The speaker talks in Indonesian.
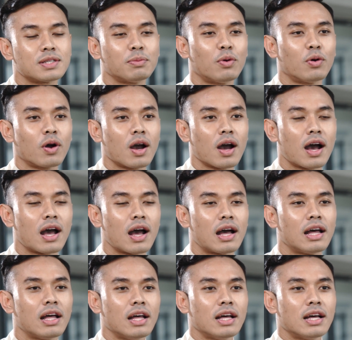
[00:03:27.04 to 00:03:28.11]
Semoga
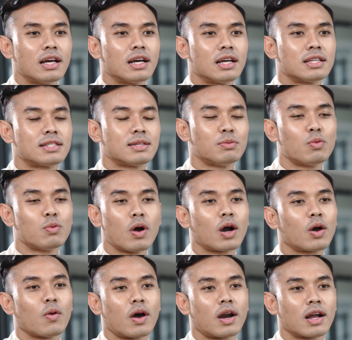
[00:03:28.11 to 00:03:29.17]
semua
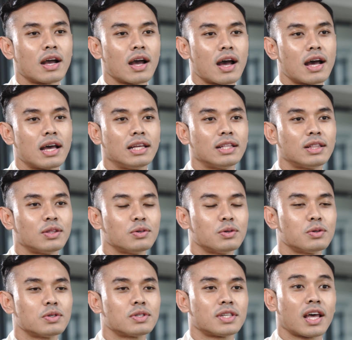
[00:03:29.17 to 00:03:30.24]
keluarga
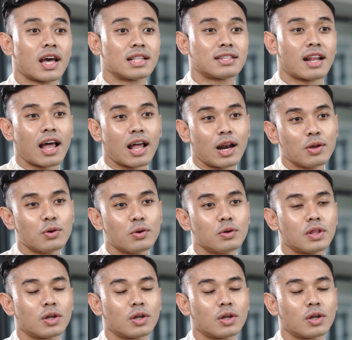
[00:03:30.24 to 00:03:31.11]
itu sehat selalu,